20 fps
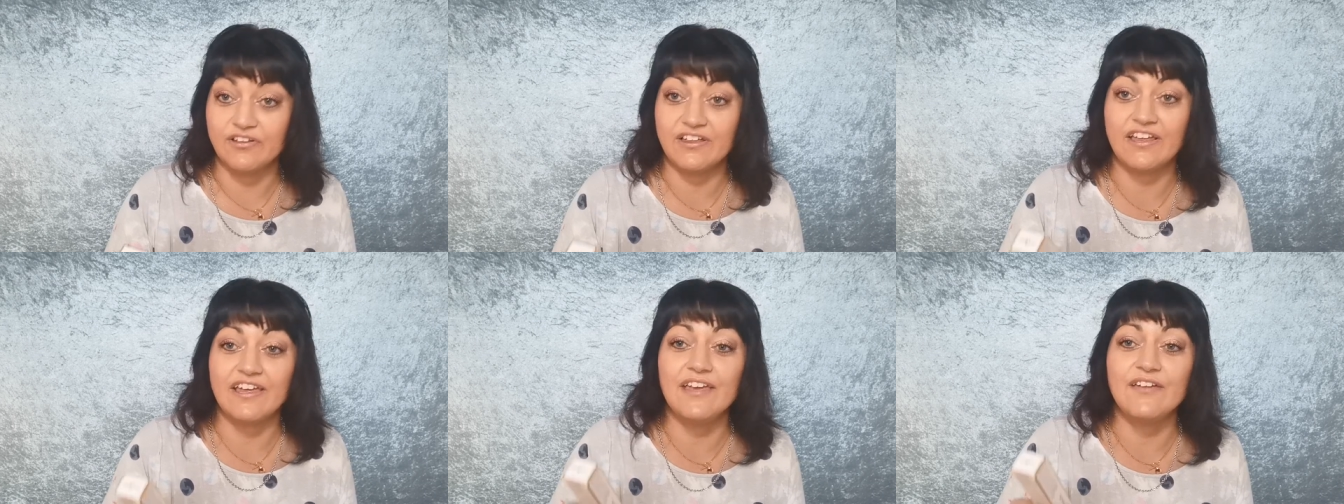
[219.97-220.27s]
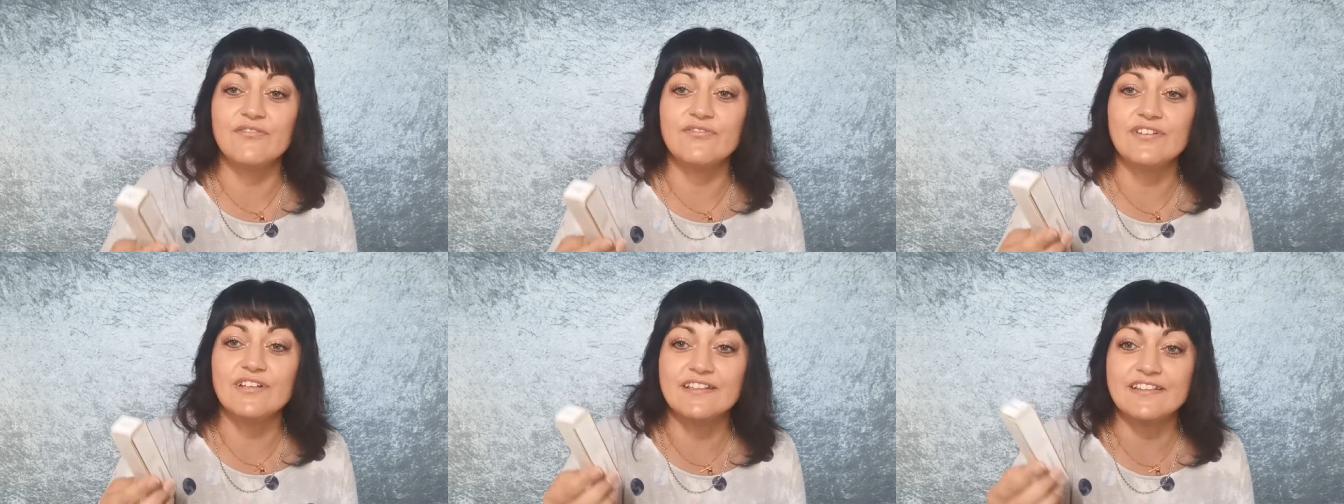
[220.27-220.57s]

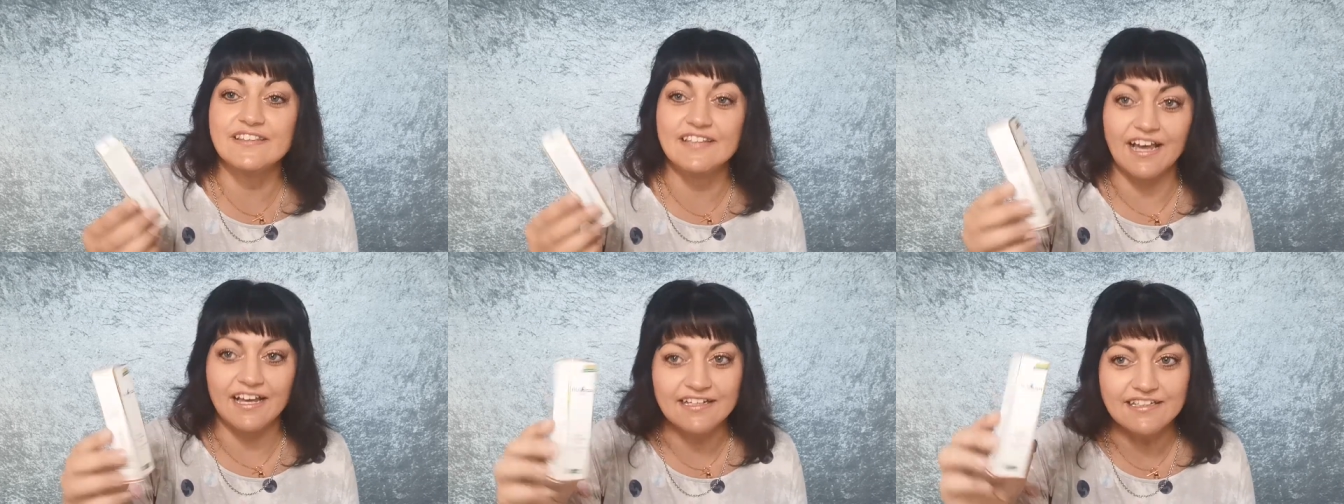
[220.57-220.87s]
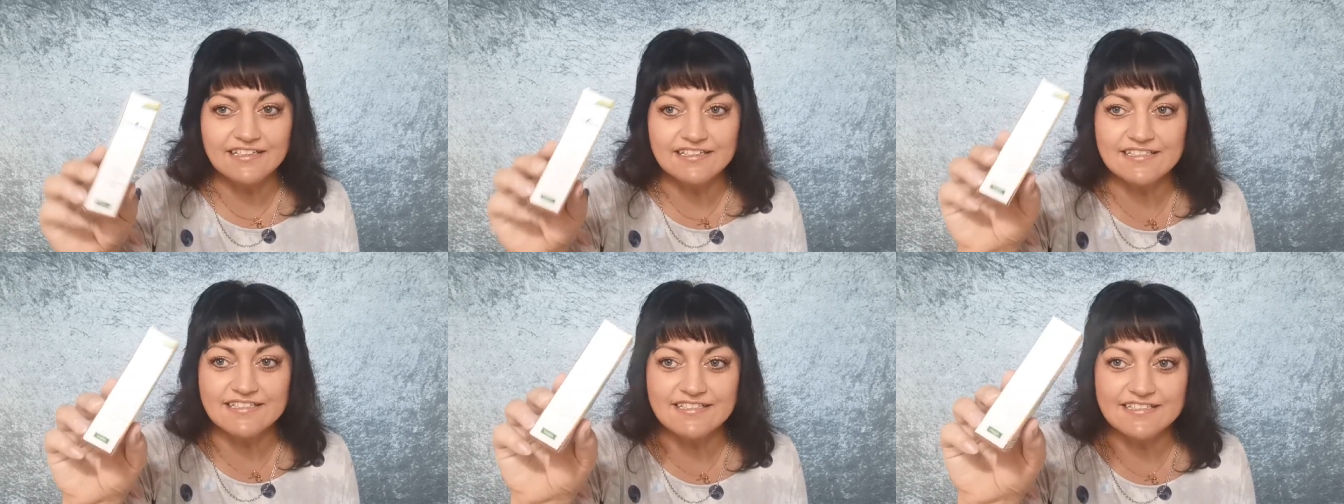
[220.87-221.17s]

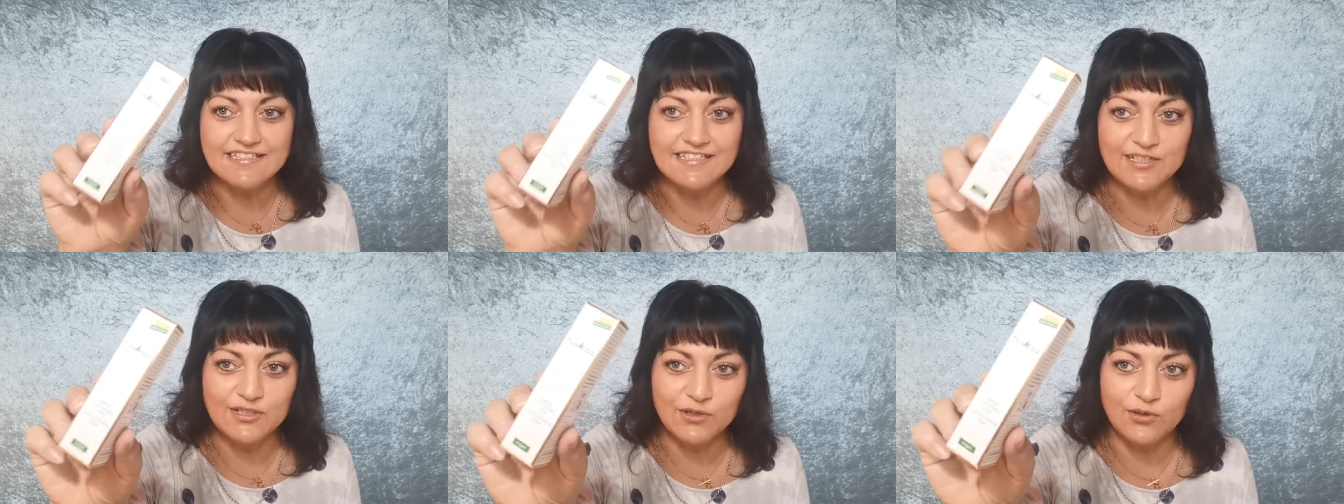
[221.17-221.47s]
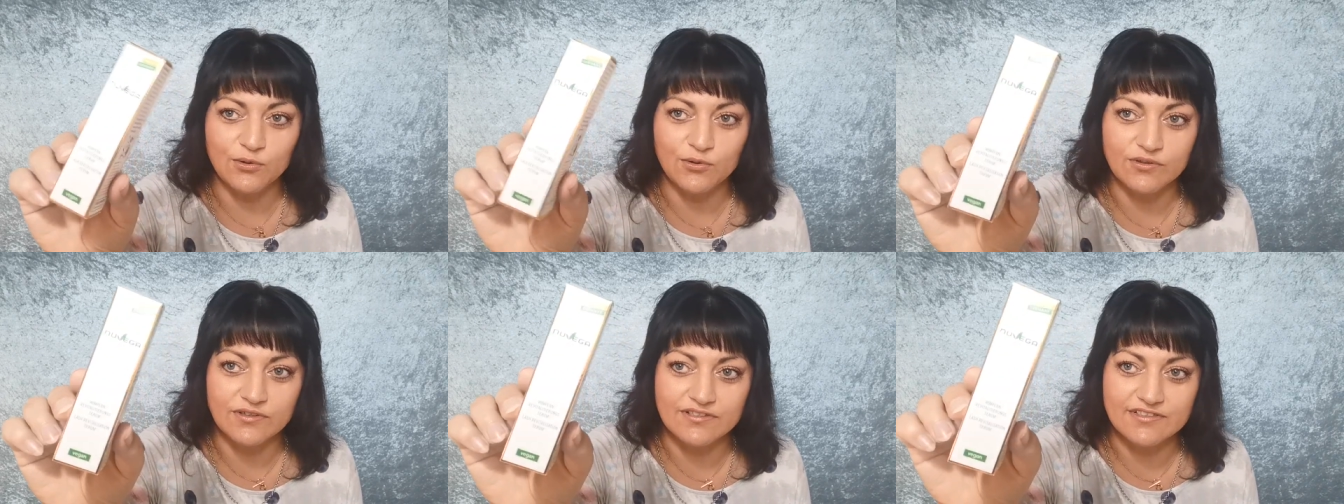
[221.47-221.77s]

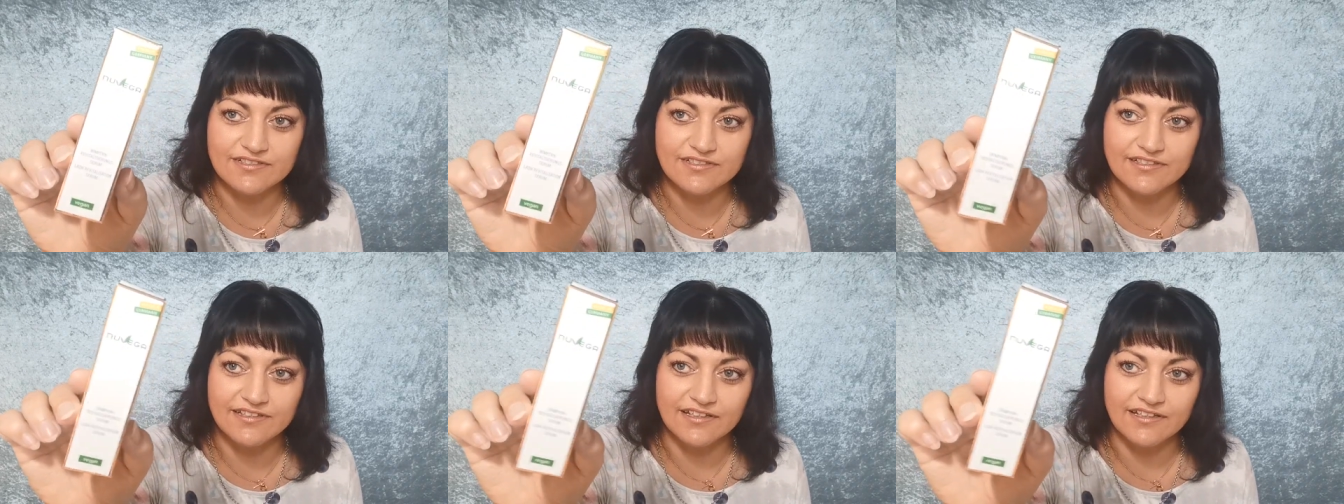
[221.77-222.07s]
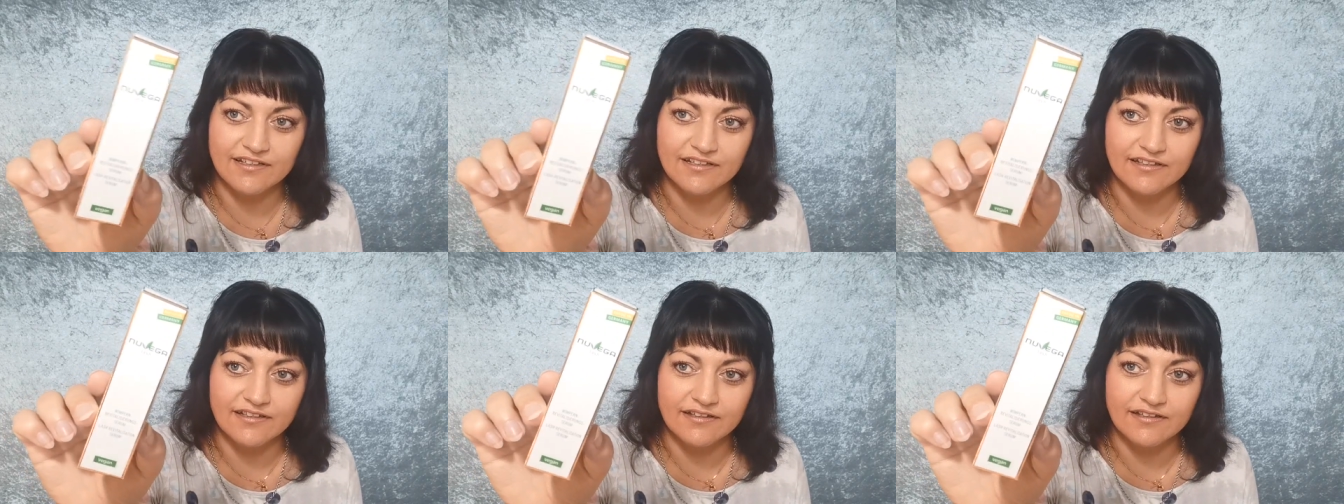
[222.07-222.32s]
revitalisierungs